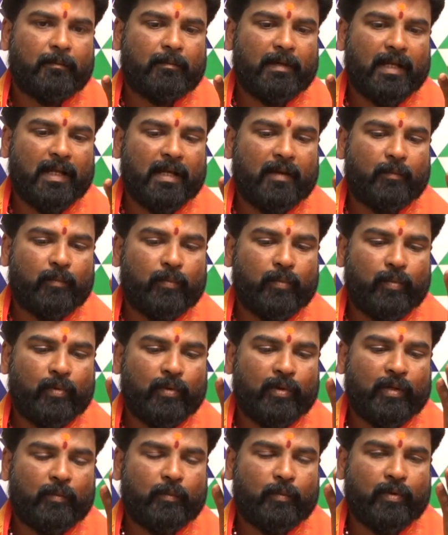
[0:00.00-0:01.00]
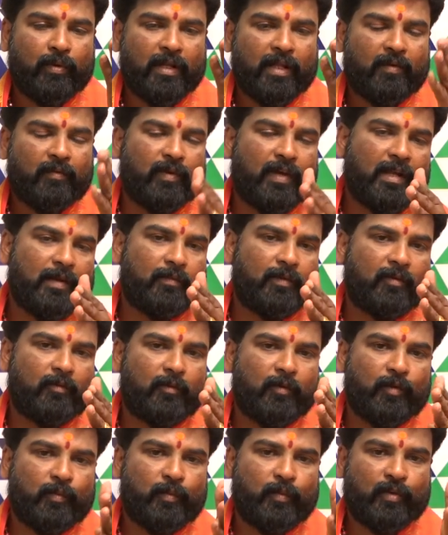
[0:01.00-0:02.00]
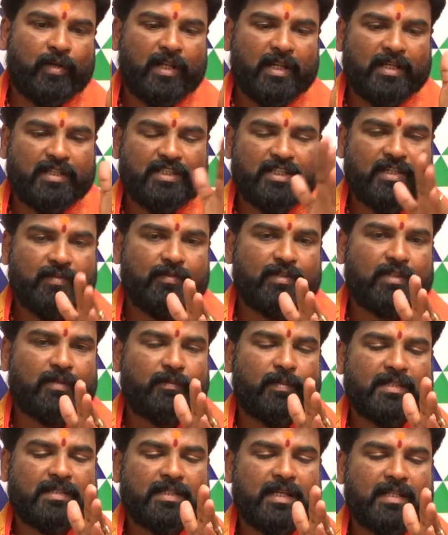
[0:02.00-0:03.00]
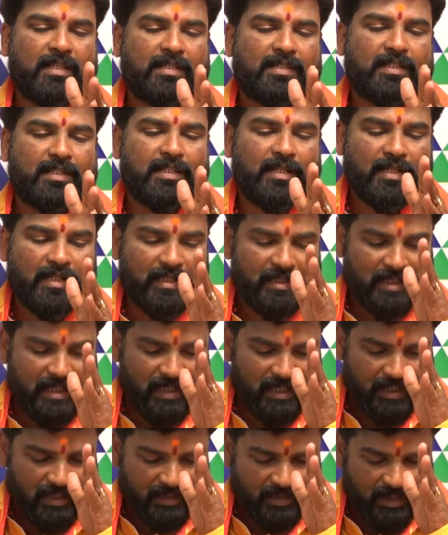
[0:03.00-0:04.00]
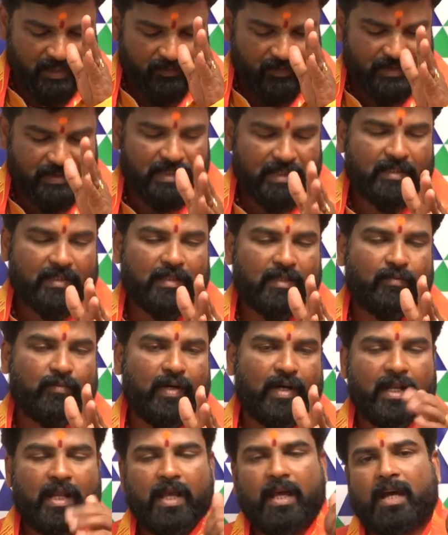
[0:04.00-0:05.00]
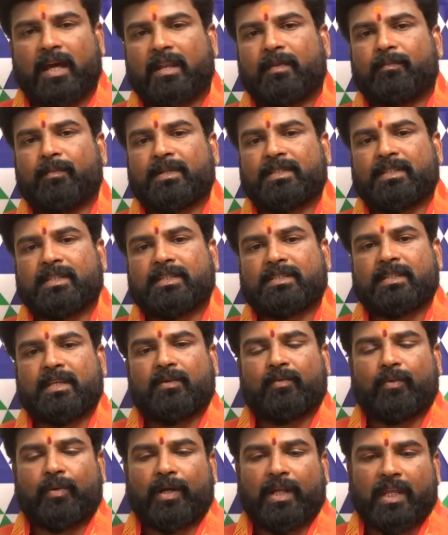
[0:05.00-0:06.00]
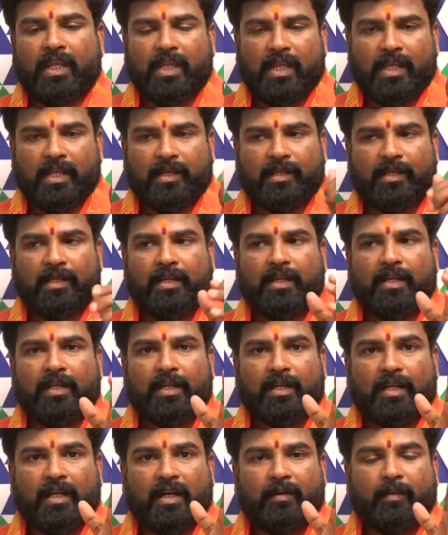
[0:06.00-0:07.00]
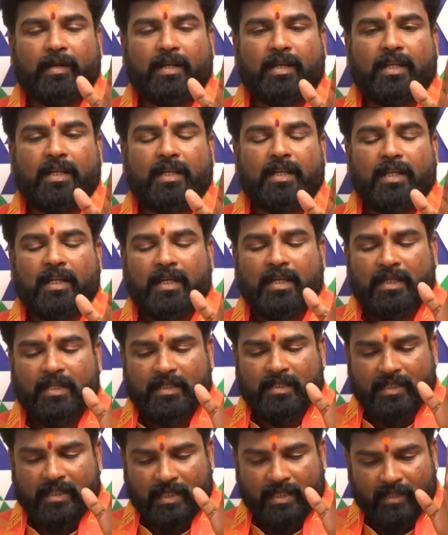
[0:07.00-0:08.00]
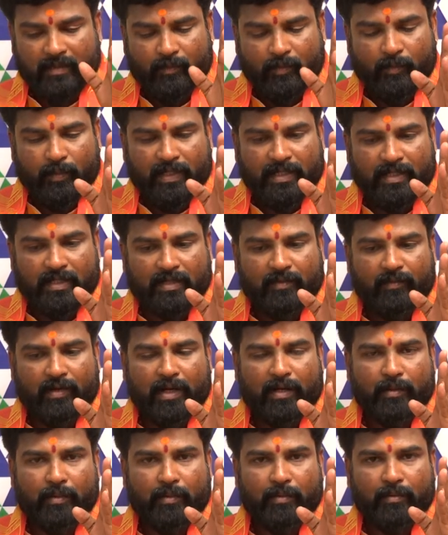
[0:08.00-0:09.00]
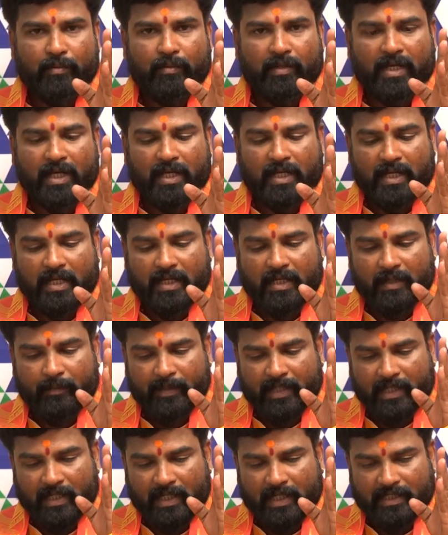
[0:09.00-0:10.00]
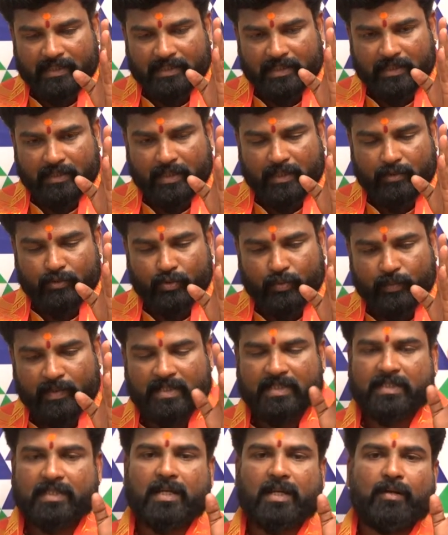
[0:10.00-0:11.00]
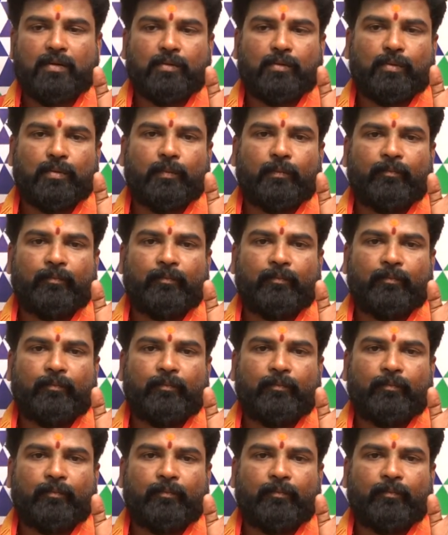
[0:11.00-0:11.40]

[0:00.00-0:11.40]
మళ్ళా పునర్వైభవము పునర్జీవితం ప్రసాదించేటట్టుగా దానికి దైవశక్తి ద్వారా హరింపచేసే ఉన్నాయి కాబట్టి దెయ్యము పట్టినవాడు అనేకమైన లక్షణాలు చూపిస్తాడు